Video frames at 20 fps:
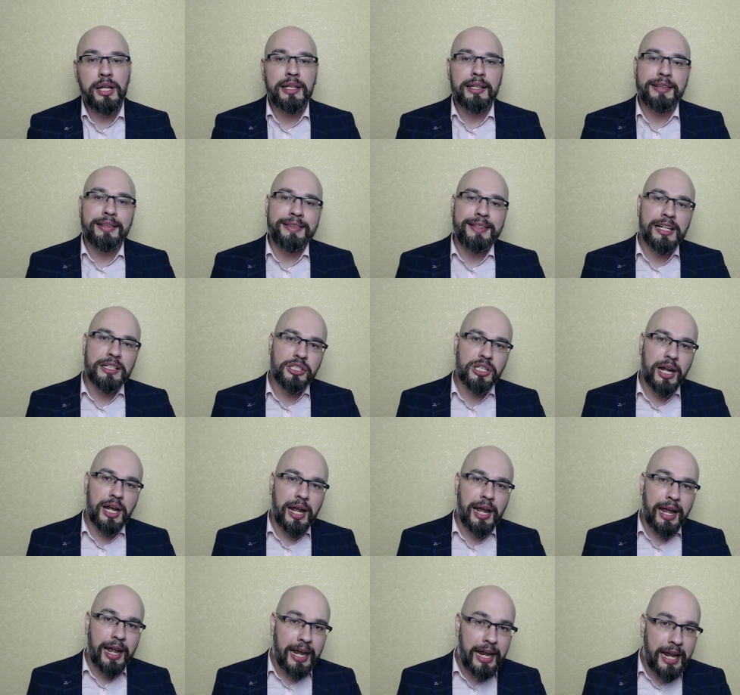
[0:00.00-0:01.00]

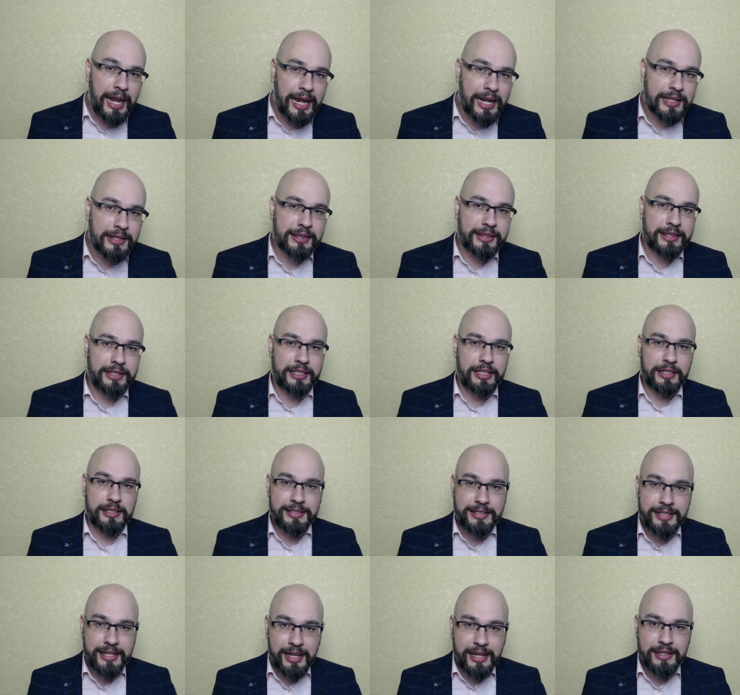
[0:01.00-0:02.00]
даже эти
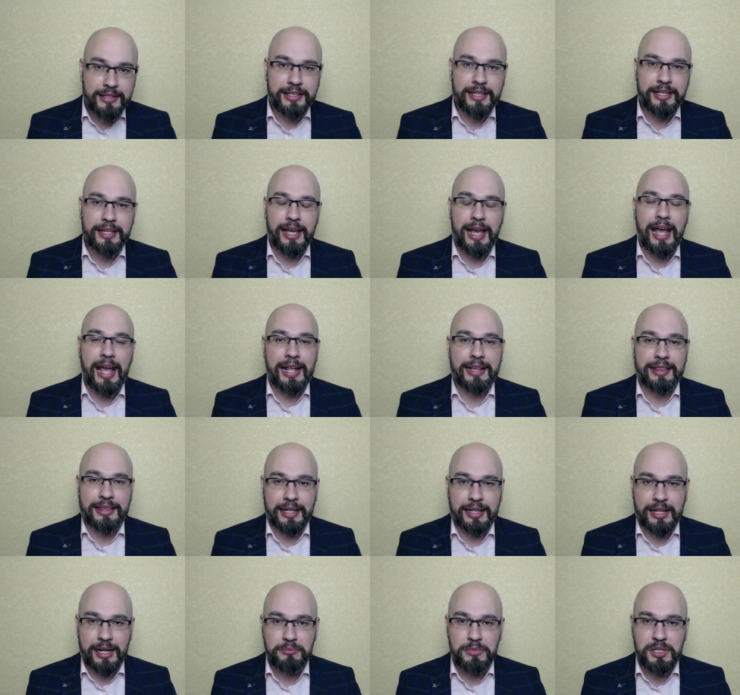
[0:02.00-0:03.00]
деньги, эта
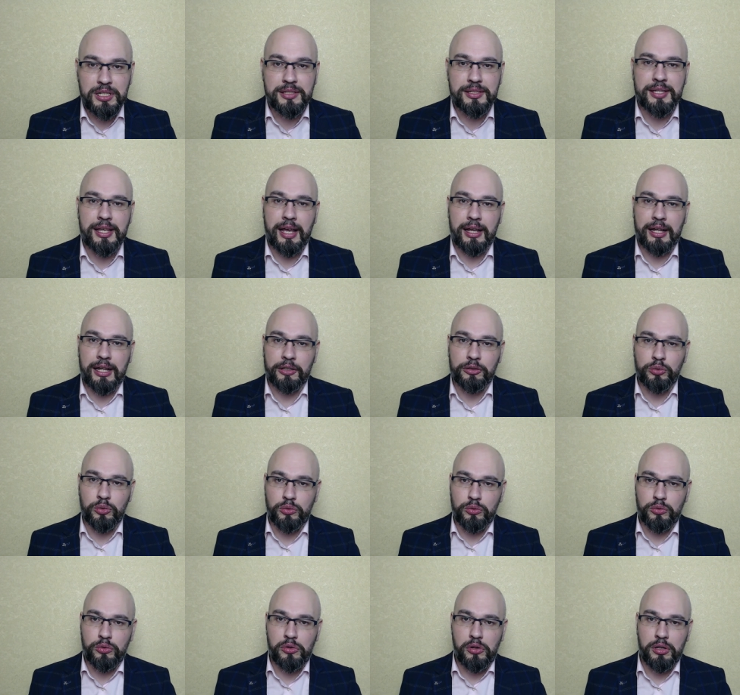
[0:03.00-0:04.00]
комиссия,
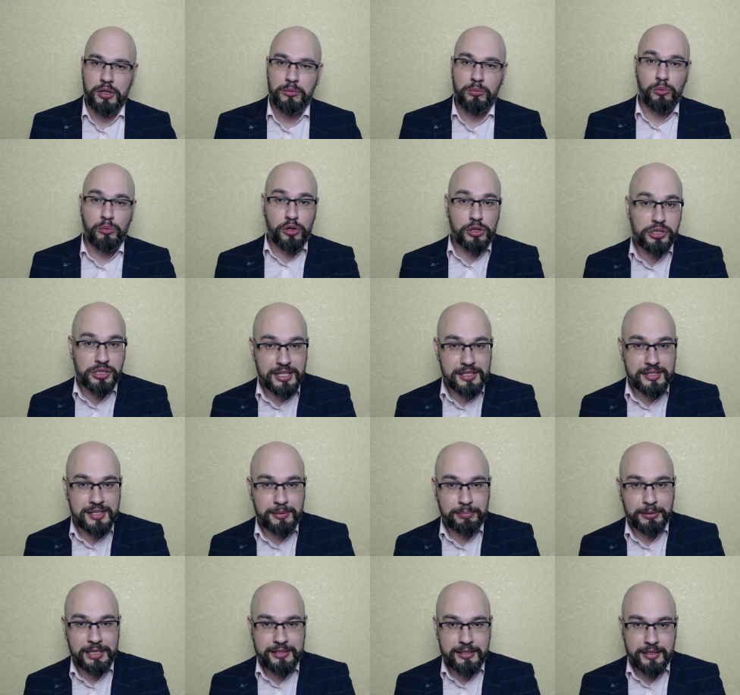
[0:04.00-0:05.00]
которую можно
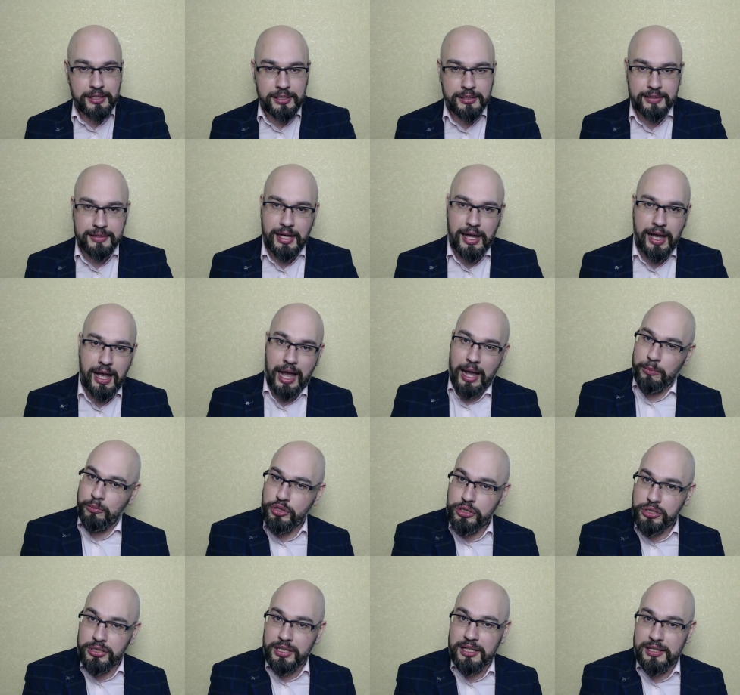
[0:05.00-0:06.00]
заплатить, да, а
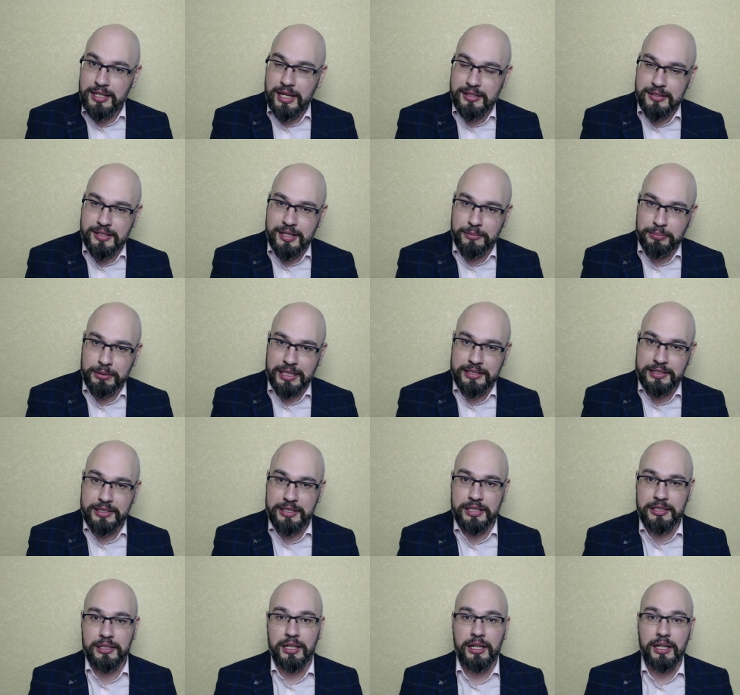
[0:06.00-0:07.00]
можно не заплатить,